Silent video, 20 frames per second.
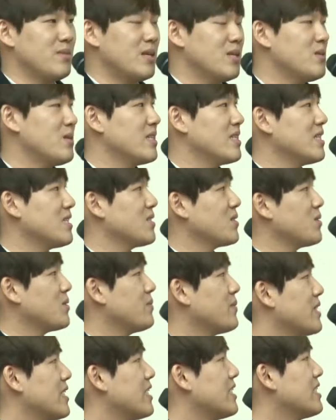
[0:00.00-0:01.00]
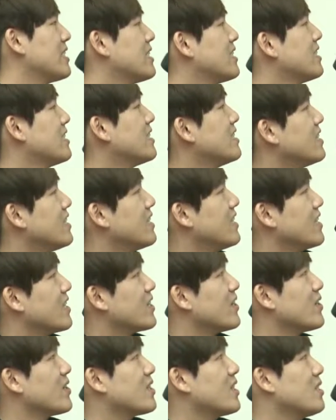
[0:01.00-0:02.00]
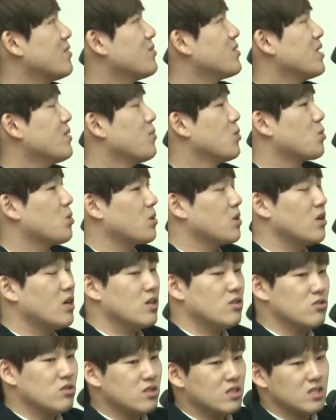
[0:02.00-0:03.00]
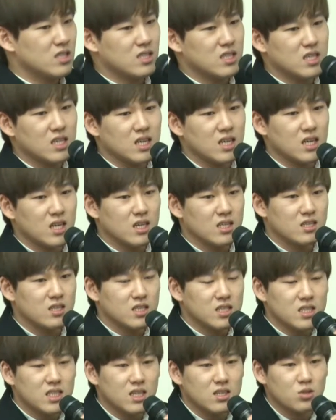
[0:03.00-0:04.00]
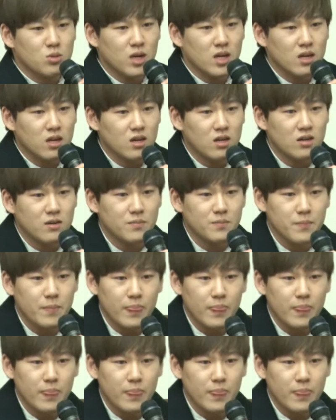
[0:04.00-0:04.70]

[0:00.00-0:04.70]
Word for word: 말도 안 되는 소리입니다. 그렇기 때문에 보통 여학우들이 이제 글씨체가 좋아요.